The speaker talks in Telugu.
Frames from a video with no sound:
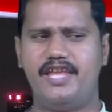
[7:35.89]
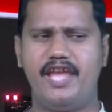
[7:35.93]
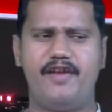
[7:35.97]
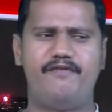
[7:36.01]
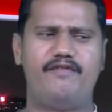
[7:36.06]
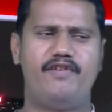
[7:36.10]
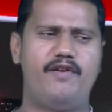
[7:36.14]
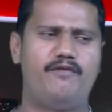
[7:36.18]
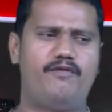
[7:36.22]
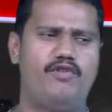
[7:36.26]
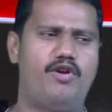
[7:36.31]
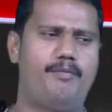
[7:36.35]

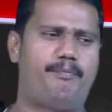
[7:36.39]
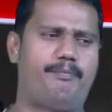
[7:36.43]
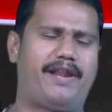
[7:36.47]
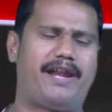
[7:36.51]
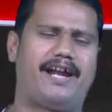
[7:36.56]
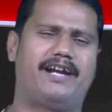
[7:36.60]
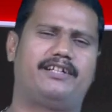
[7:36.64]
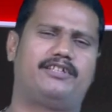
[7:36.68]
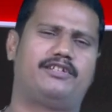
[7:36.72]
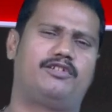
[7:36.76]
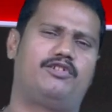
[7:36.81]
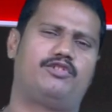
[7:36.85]
ఏవేవో
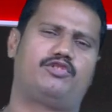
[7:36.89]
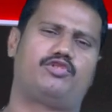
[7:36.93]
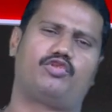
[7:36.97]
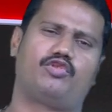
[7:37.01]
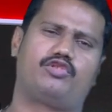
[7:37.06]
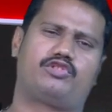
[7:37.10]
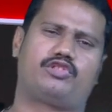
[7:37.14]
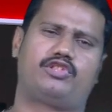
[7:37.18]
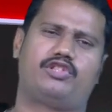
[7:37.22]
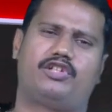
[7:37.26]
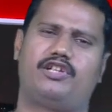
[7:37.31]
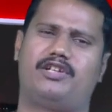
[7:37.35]
ప్రకటనలు
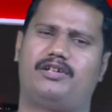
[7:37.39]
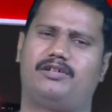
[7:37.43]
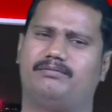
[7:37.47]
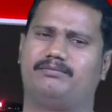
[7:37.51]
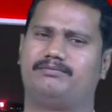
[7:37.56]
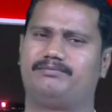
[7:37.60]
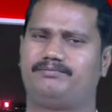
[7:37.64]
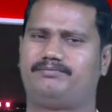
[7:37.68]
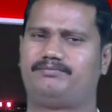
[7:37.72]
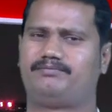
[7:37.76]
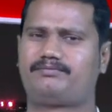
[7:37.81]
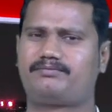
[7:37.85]
చూస్తున్నాం
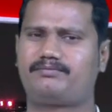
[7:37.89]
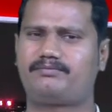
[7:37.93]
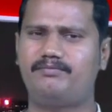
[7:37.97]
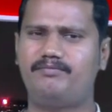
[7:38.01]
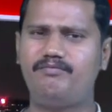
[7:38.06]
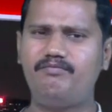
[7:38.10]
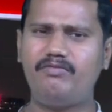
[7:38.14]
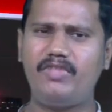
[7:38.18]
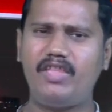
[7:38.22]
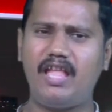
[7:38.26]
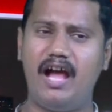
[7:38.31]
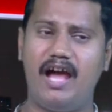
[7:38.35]

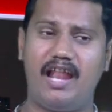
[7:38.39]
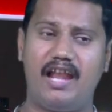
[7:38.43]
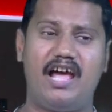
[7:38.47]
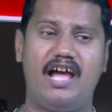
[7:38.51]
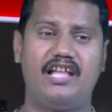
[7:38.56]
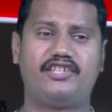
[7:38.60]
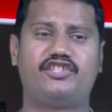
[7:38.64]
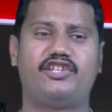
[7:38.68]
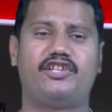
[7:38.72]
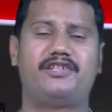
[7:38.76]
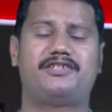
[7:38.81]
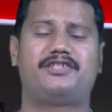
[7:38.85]

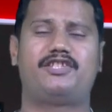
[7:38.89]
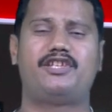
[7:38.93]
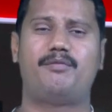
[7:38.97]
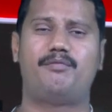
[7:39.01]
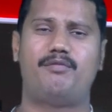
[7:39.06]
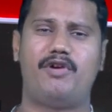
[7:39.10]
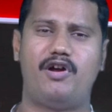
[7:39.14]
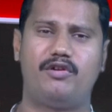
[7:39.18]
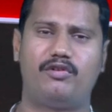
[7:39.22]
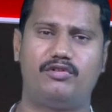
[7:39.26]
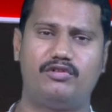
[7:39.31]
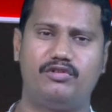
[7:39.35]
అలా చేస్తే
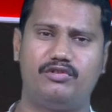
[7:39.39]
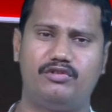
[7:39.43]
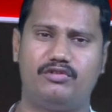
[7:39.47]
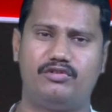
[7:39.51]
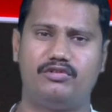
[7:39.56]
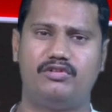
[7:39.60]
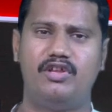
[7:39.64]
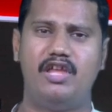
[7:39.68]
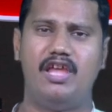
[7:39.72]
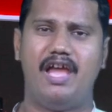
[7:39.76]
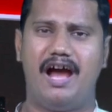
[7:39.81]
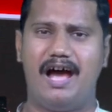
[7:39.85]
బాగుండు
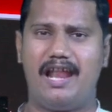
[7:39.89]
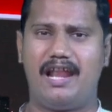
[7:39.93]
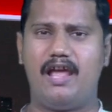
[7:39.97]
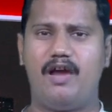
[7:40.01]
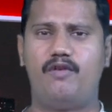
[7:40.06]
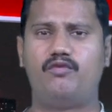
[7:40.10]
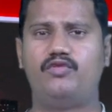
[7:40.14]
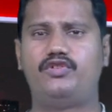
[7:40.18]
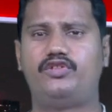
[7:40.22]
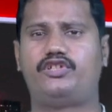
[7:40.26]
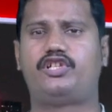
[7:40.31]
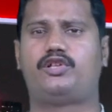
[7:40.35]
అలా
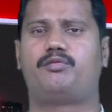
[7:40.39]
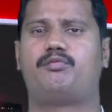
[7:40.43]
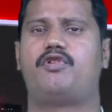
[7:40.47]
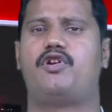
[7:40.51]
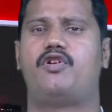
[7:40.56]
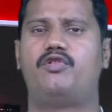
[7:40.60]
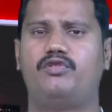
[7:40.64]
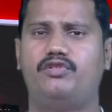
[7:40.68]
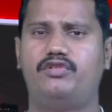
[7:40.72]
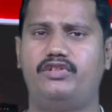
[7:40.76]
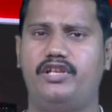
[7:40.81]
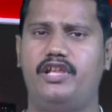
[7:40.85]
ఉంటే
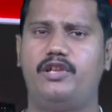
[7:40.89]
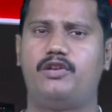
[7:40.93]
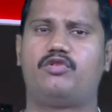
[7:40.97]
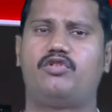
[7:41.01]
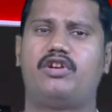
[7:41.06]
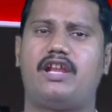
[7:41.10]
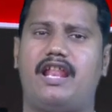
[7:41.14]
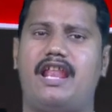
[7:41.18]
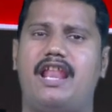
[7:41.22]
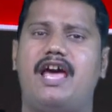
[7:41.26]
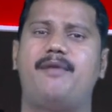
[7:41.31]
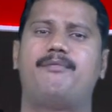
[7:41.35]
బాగుండు నేను
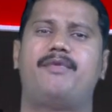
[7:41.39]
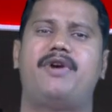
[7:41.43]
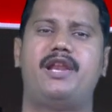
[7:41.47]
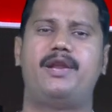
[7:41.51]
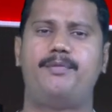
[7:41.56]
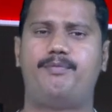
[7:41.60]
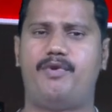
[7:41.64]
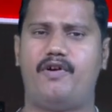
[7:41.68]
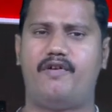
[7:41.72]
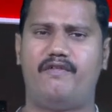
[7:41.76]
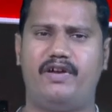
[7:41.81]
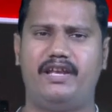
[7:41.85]
కూడా అలా
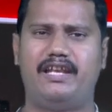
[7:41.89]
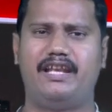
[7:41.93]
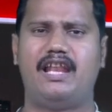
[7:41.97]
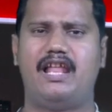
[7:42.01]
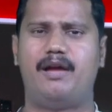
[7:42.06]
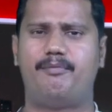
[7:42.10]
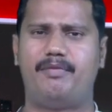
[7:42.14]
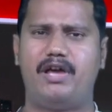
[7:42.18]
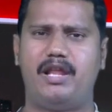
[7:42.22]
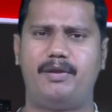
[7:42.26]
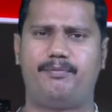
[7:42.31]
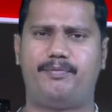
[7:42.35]
మారిపోవాలి
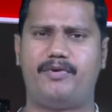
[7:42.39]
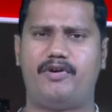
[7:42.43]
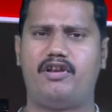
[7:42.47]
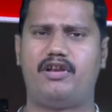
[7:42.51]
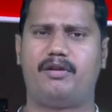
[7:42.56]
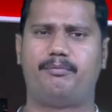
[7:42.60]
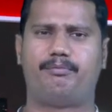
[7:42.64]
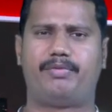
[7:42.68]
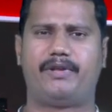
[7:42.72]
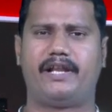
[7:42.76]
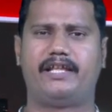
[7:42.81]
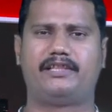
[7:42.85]
ఇలా
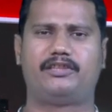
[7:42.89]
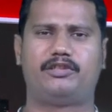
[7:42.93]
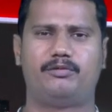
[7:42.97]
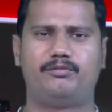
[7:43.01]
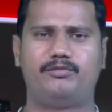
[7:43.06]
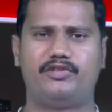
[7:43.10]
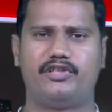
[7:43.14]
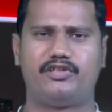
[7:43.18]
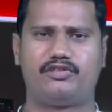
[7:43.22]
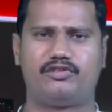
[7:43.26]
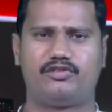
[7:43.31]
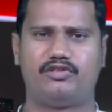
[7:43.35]
మారిపోవాలని
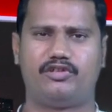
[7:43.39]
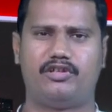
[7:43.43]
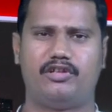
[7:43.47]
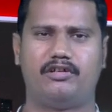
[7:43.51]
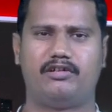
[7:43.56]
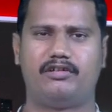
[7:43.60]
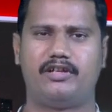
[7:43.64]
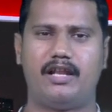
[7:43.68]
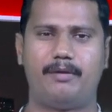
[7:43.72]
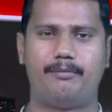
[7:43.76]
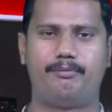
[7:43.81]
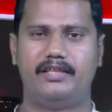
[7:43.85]
ప్రయత్నం
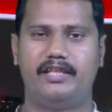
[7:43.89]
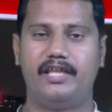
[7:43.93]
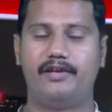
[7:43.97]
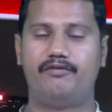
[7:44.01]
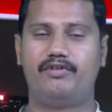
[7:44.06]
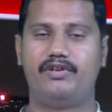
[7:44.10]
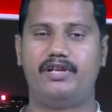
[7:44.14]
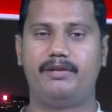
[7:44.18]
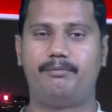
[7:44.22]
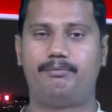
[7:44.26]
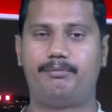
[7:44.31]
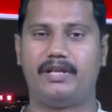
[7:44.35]
చేస్తున్నాం నా
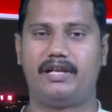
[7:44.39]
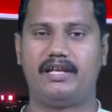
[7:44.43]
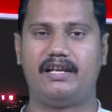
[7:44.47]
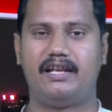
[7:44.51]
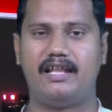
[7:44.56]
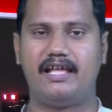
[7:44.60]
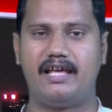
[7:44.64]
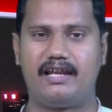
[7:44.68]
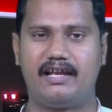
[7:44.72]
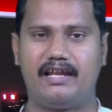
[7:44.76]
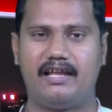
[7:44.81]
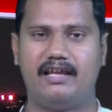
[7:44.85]
దేవుని
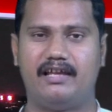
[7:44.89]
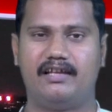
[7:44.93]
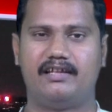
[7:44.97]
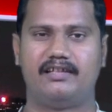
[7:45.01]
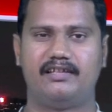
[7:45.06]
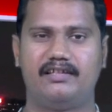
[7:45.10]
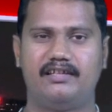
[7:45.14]
పిల్లలారా